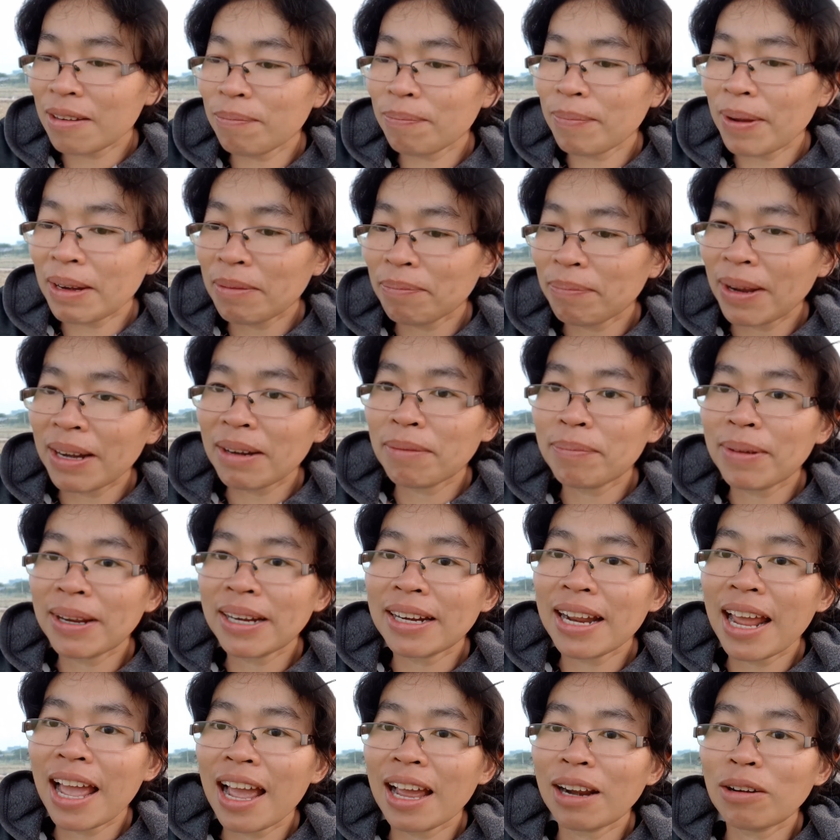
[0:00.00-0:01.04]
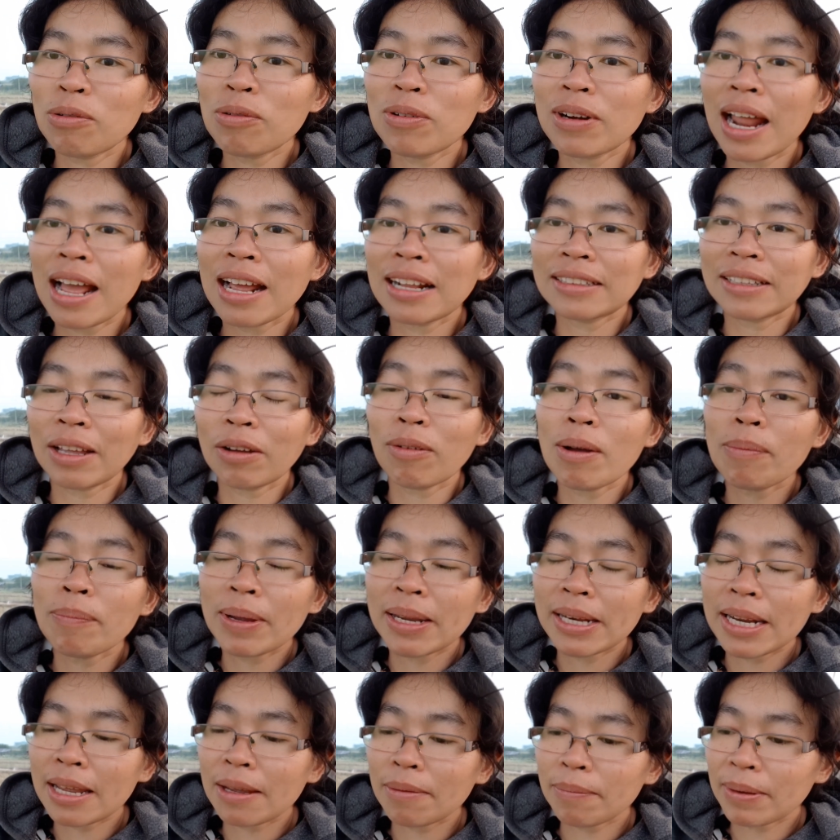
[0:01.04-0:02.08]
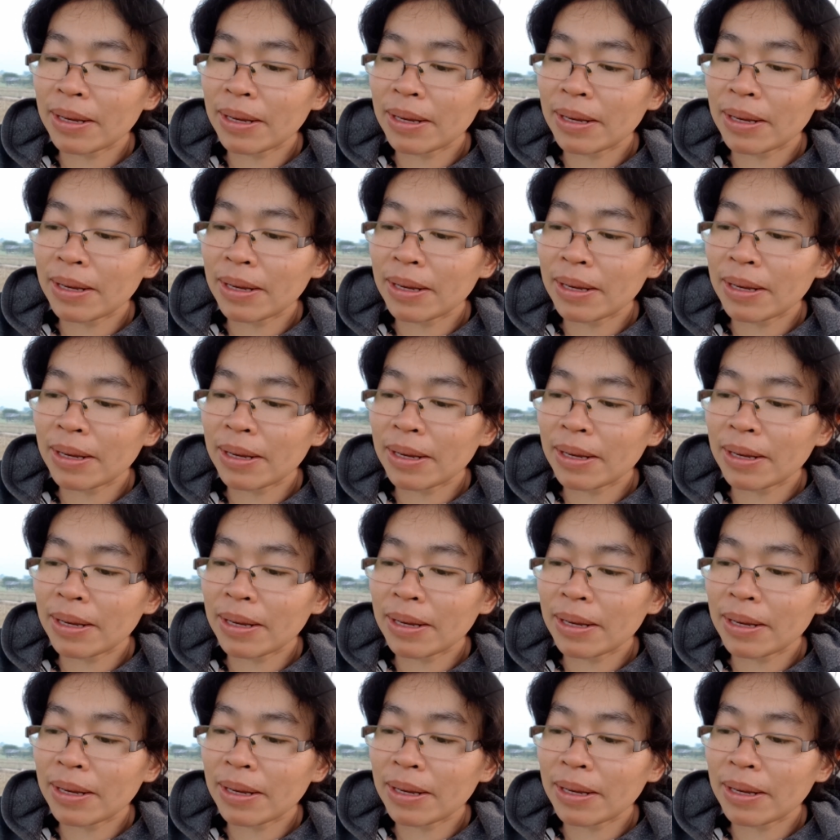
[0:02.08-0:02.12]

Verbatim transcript: เป็นเป็นเป็นทางลูกลังแต่ว่าไม่ได้